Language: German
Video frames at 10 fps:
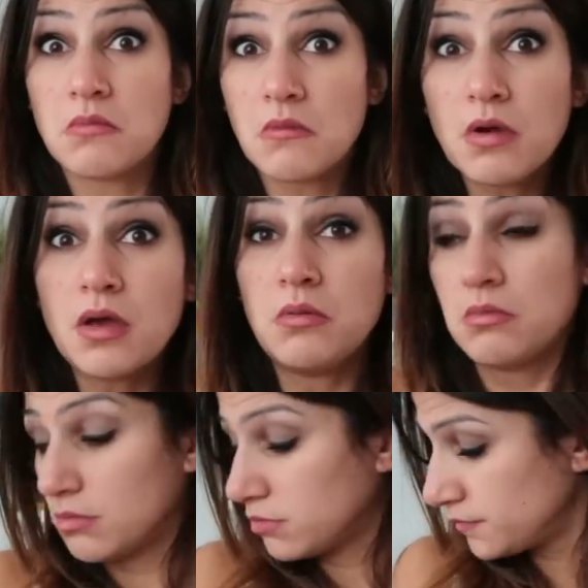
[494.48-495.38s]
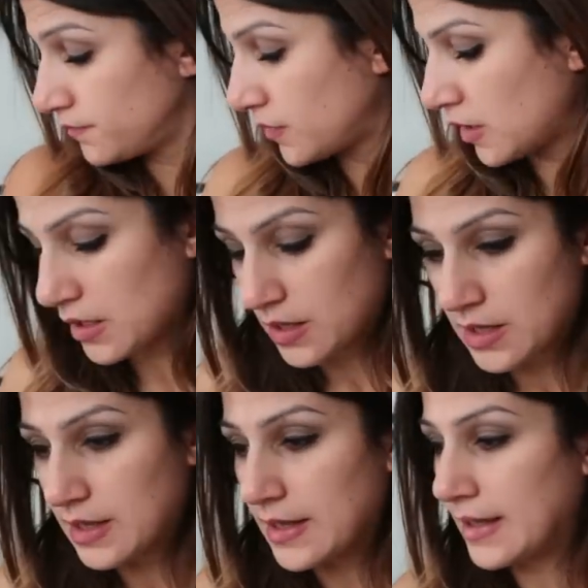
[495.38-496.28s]
Okay.
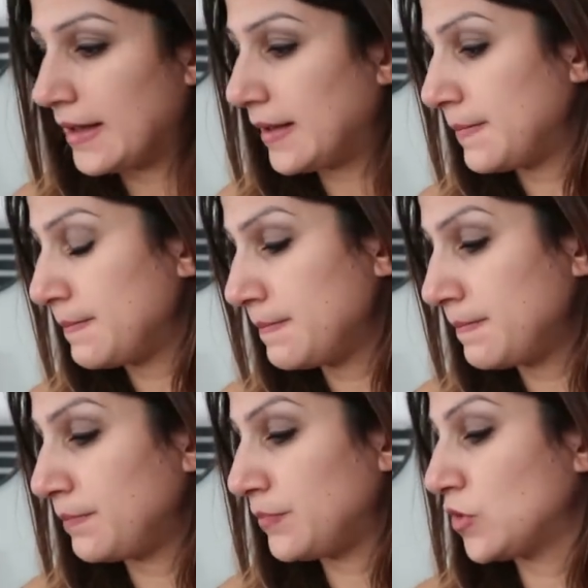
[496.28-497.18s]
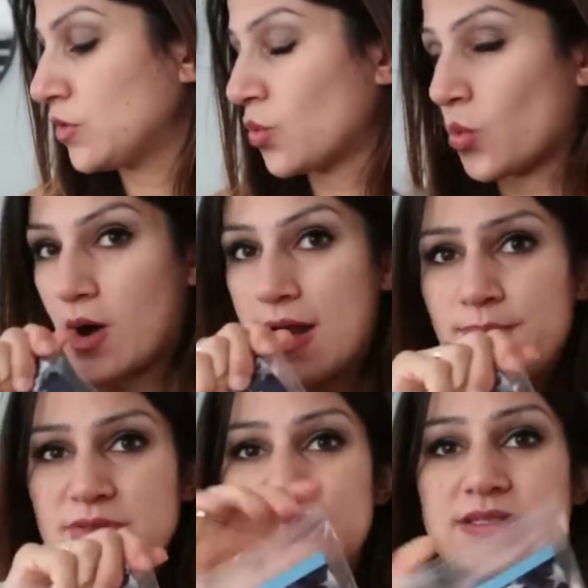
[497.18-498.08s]
Ähm,
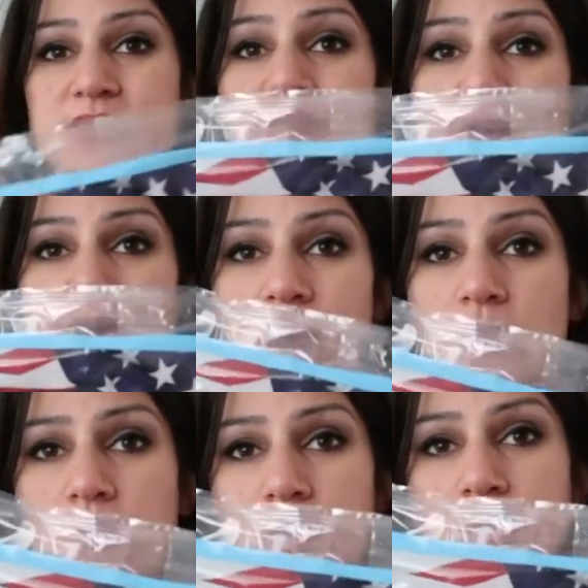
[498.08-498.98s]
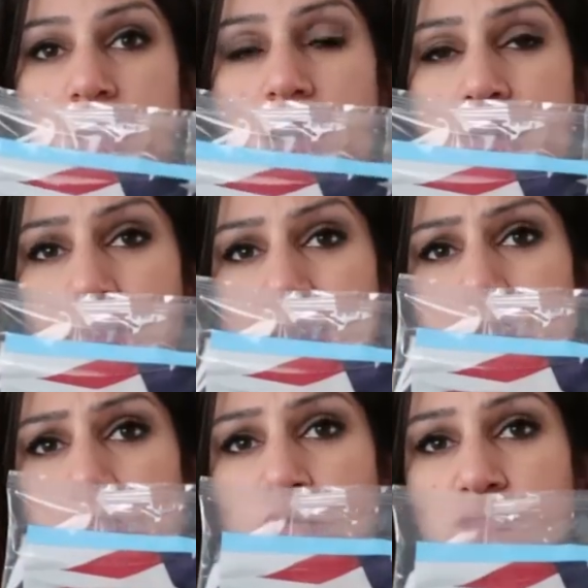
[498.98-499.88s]
Wraps die waren auch im
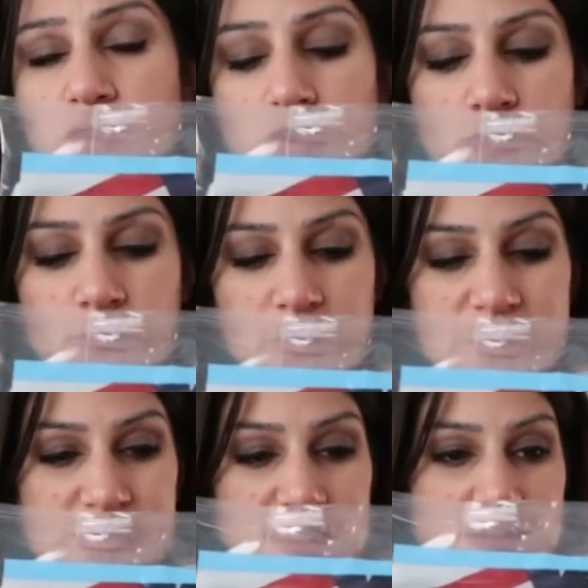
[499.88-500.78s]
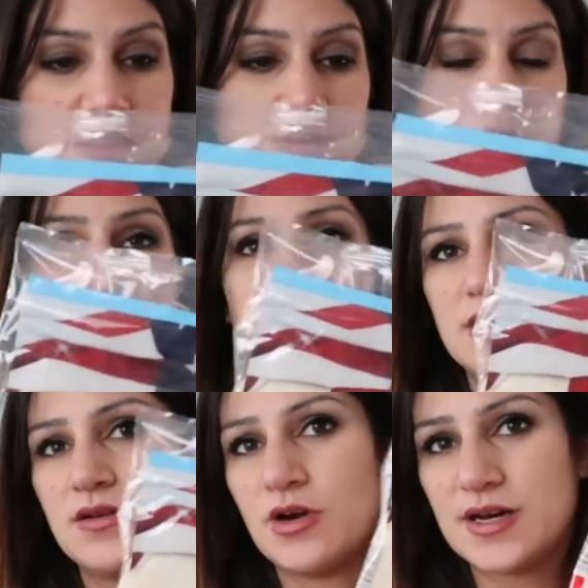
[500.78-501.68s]
Angebot für 49 Cent.
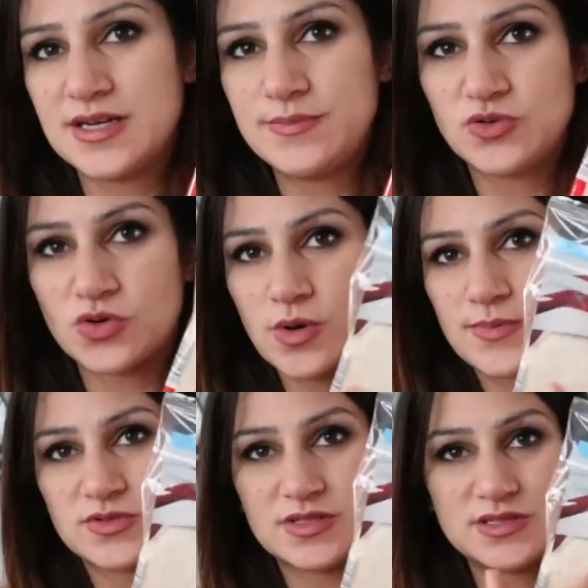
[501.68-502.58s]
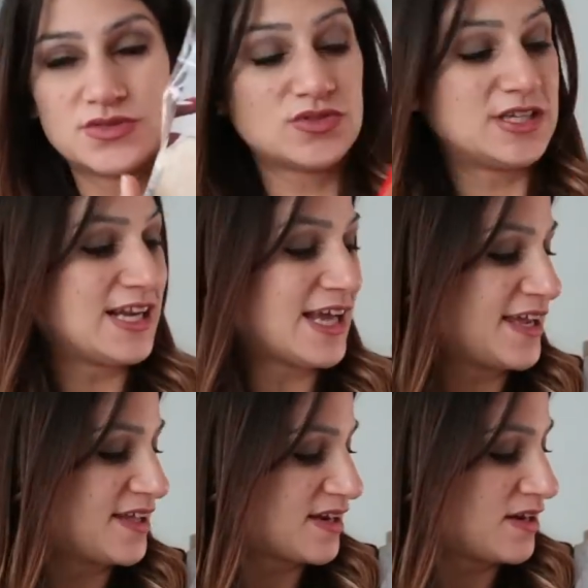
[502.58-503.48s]
Luana liebt doch Wraps und das sind so die
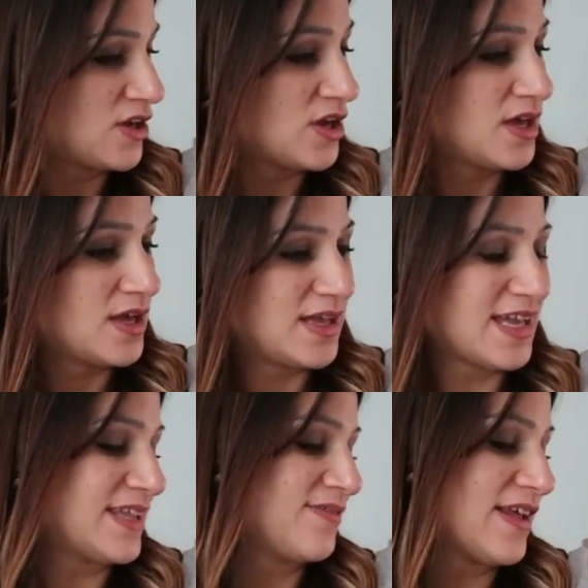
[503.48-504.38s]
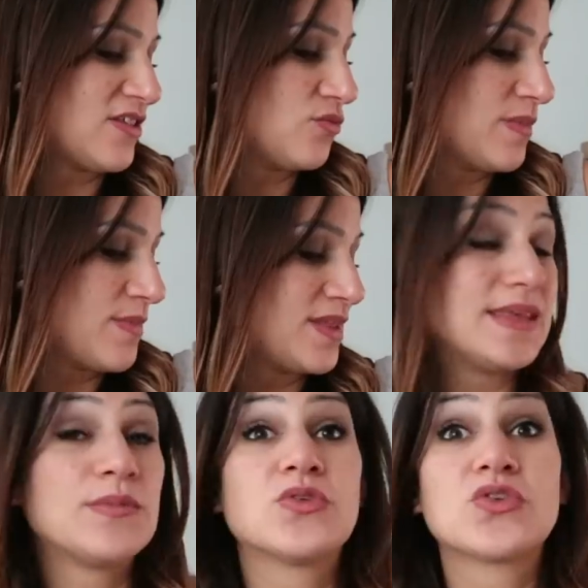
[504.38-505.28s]
kleineren. Ich hätte vielleicht noch mehr
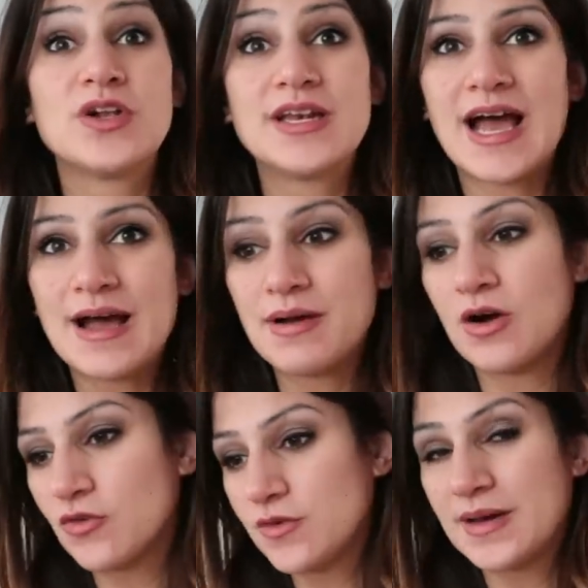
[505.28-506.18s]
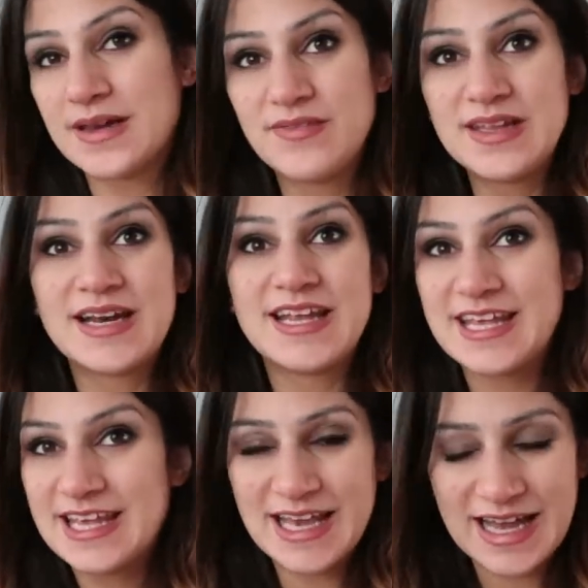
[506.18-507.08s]
mitnehmen sollen, aber auch wie bei den Wienerle,
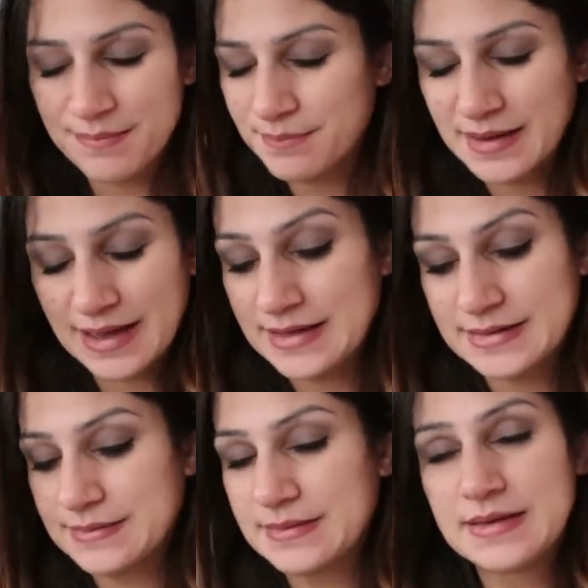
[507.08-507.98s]
ich habe kein,